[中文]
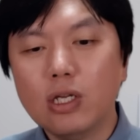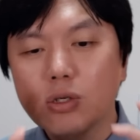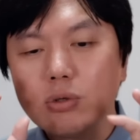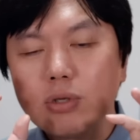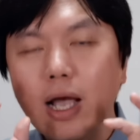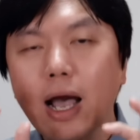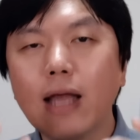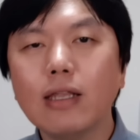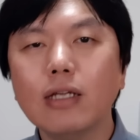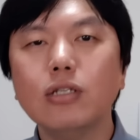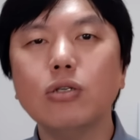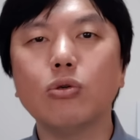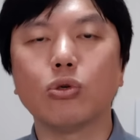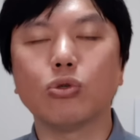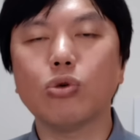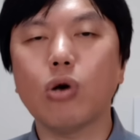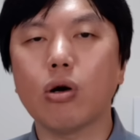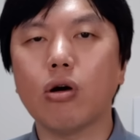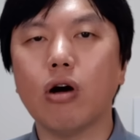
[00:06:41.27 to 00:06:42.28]
就他的这
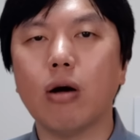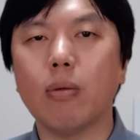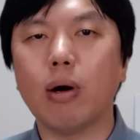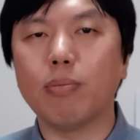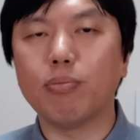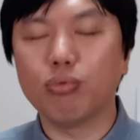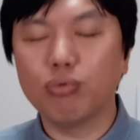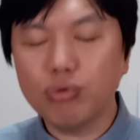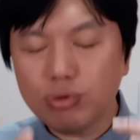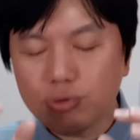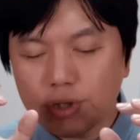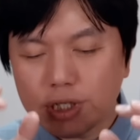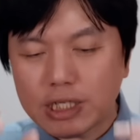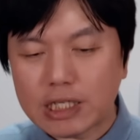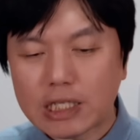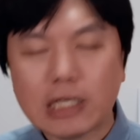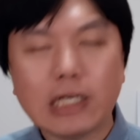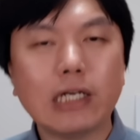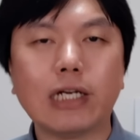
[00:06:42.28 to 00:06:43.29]
种状况吧，不是说这
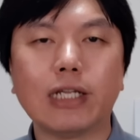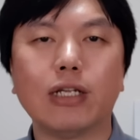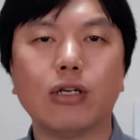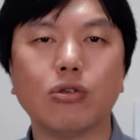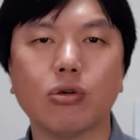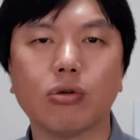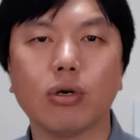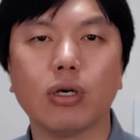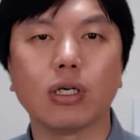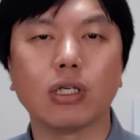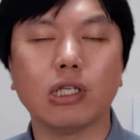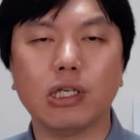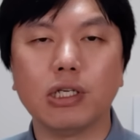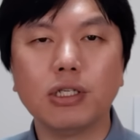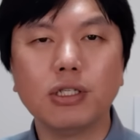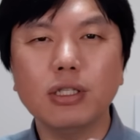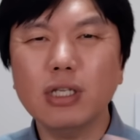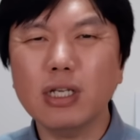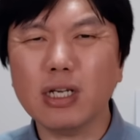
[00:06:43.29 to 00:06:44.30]
一个人的状况，
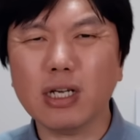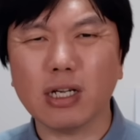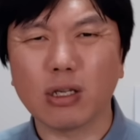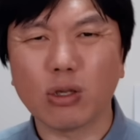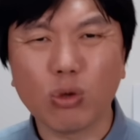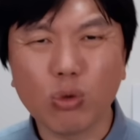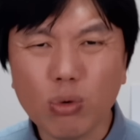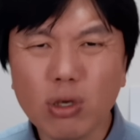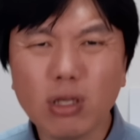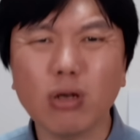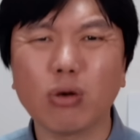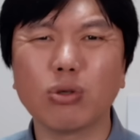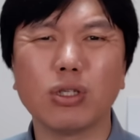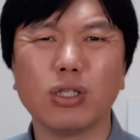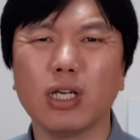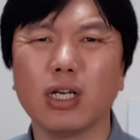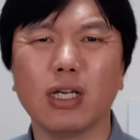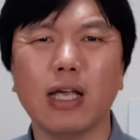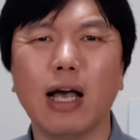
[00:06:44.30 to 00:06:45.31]
体制内很多都
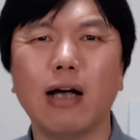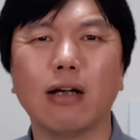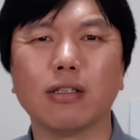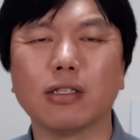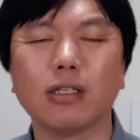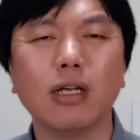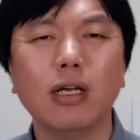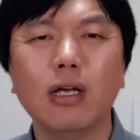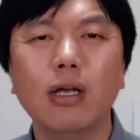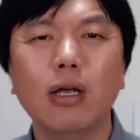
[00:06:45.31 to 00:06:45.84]
是这个样子。